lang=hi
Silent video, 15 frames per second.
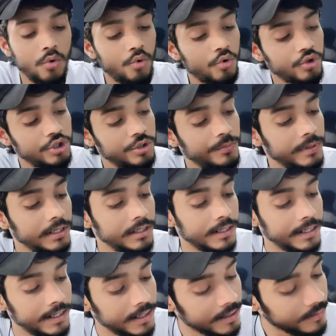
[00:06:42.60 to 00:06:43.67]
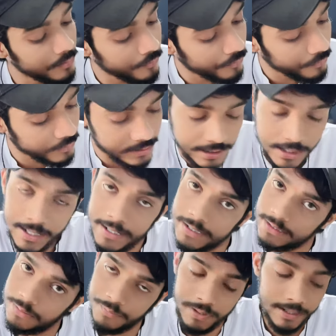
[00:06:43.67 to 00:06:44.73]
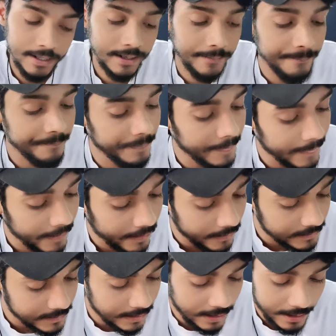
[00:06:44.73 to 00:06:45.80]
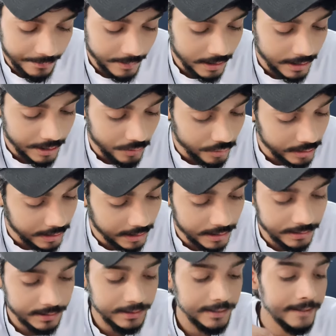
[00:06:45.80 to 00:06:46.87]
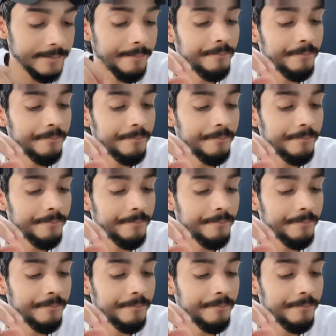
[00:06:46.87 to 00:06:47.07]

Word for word: कुछ भी नहीं है सिलाई एकदम बढ़िया है सिलाई में कहीं कोई दिक्कत नहीं है